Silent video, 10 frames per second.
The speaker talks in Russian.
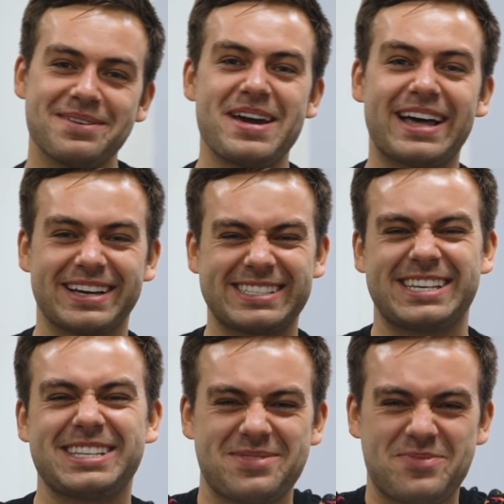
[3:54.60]
Ребята,
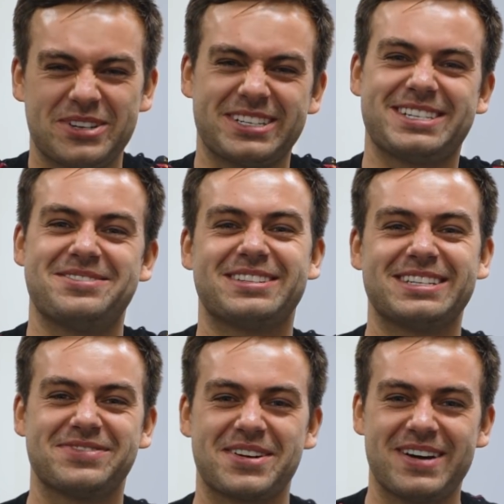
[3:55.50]
скидка больше, чем у
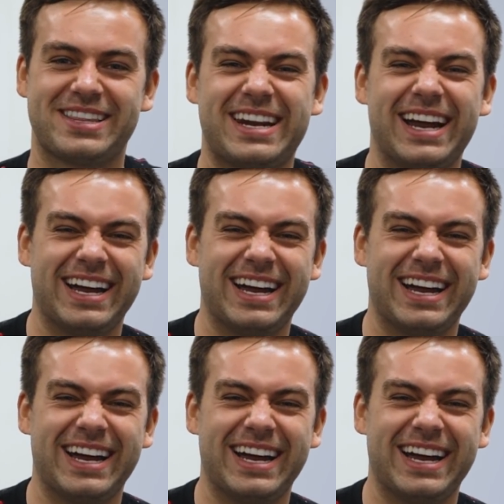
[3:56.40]
трансформацию.